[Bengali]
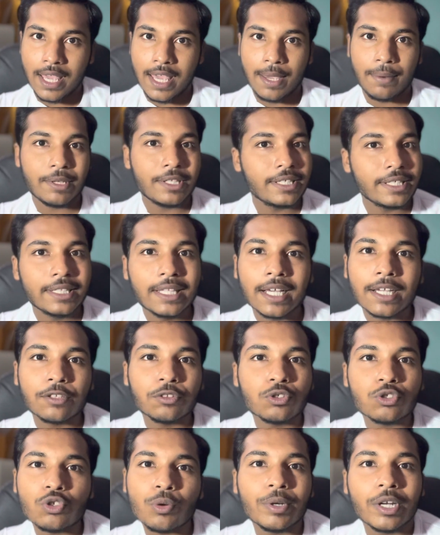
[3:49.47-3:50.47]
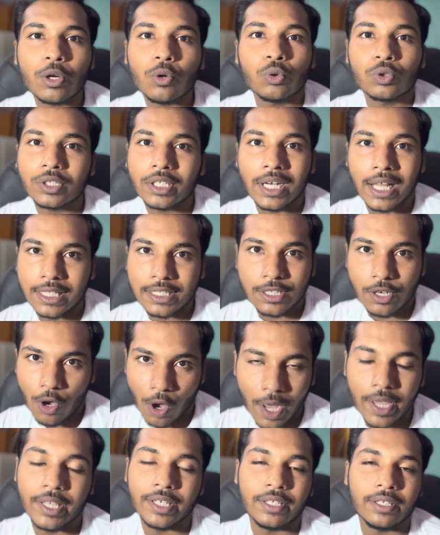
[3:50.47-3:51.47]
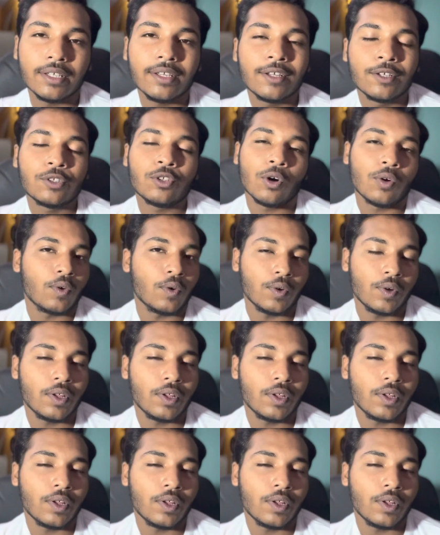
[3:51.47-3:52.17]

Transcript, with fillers: এবার জিদ্দা কিন্তু ছবিটা করতে রাজি হয়নি তখন